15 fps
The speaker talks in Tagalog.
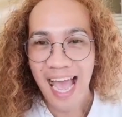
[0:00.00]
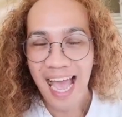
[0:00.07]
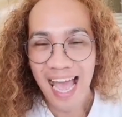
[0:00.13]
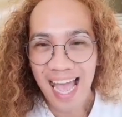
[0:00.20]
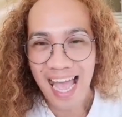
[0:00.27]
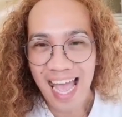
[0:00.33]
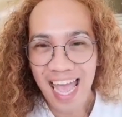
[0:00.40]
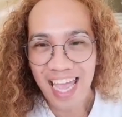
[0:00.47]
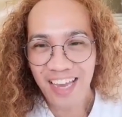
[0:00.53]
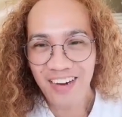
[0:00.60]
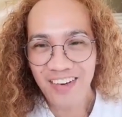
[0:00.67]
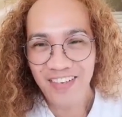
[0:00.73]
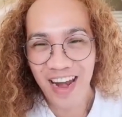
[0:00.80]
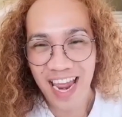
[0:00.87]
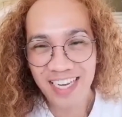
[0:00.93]
Hi!
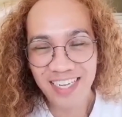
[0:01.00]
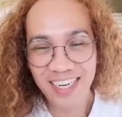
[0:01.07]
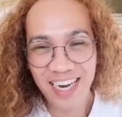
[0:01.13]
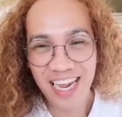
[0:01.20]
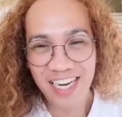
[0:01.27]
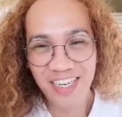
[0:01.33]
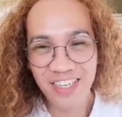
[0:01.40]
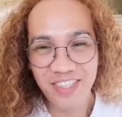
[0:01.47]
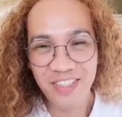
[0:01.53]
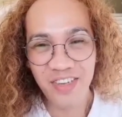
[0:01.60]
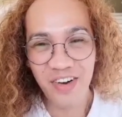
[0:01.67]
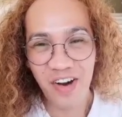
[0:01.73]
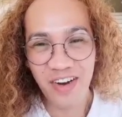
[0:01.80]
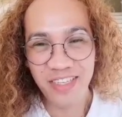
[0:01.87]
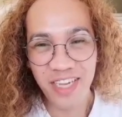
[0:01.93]
Congratulations,
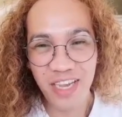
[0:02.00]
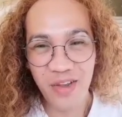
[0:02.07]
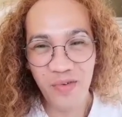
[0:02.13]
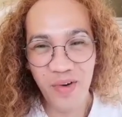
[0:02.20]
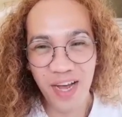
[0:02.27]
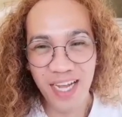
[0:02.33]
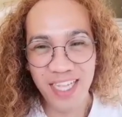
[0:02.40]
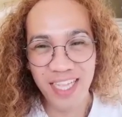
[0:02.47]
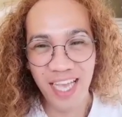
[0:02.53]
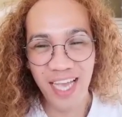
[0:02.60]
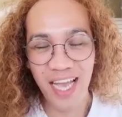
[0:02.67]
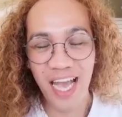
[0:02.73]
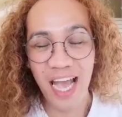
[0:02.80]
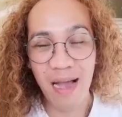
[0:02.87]
Rosa Iwata.